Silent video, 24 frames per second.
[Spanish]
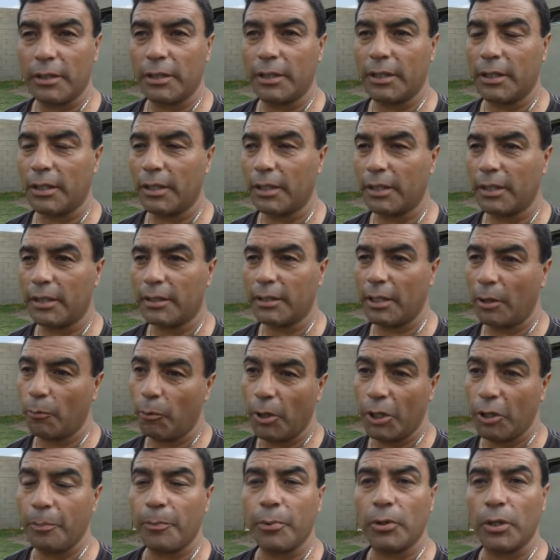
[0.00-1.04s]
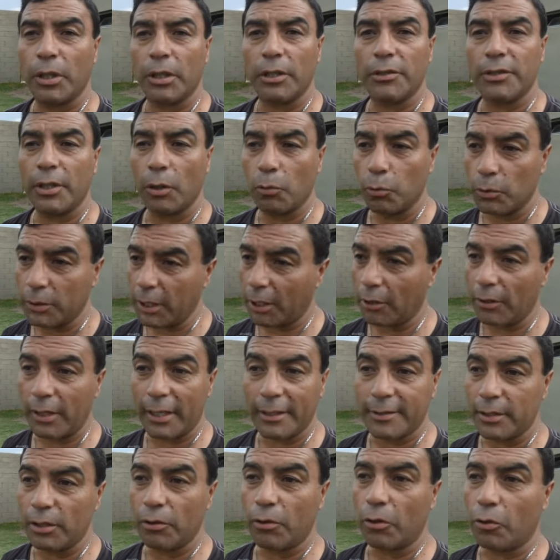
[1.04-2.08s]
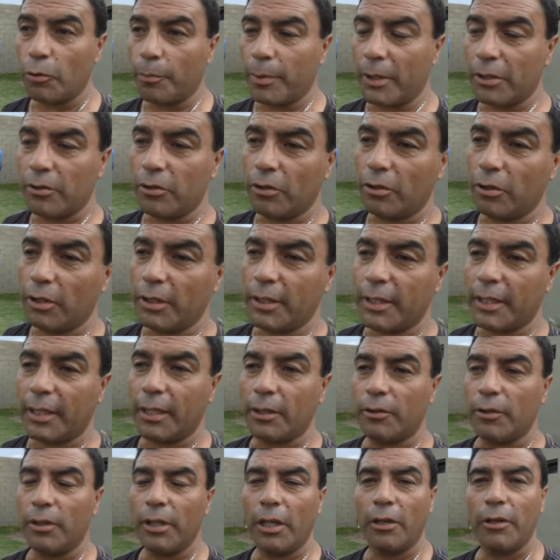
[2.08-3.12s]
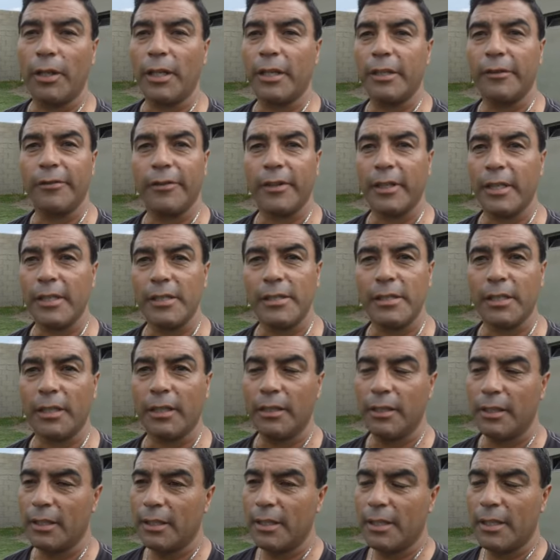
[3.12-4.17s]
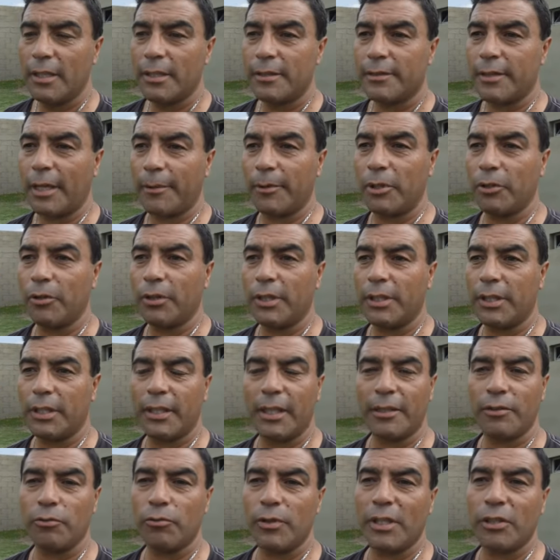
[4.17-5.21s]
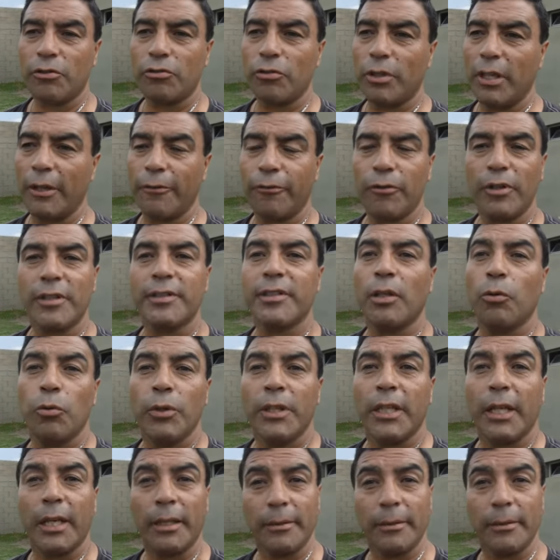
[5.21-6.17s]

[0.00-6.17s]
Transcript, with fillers: Este, se juntaron. se juntaron las cinco agrupaciones, dejando de lado la diferencia sabiendo que tienen que hacer una sola fuerza única.